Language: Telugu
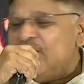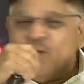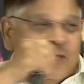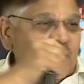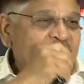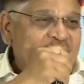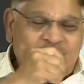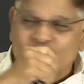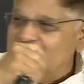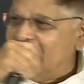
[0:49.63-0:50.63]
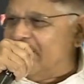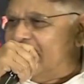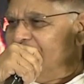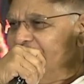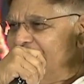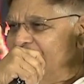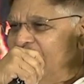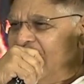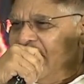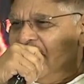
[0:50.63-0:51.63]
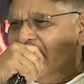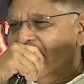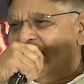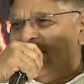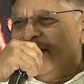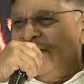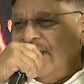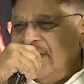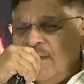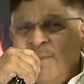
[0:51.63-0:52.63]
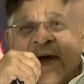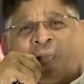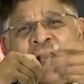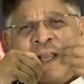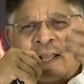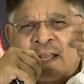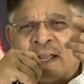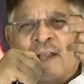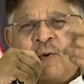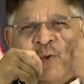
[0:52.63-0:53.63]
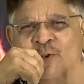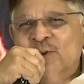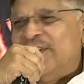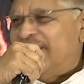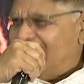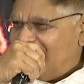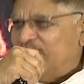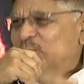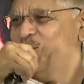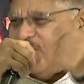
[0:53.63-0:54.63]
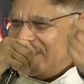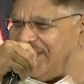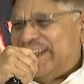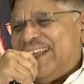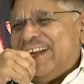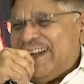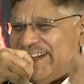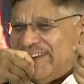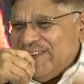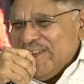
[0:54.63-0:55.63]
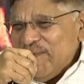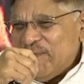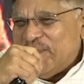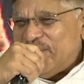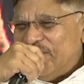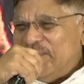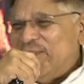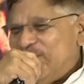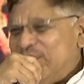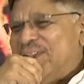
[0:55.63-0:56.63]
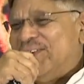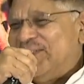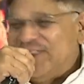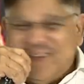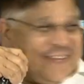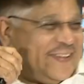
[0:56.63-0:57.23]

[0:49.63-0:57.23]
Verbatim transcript: తోటి వాళ్ళు ఆగిపోతారు ఎంత బాగా వసూలు చేస్తుందో చూసుకునే దగ్గర మేము మొదలవుతాం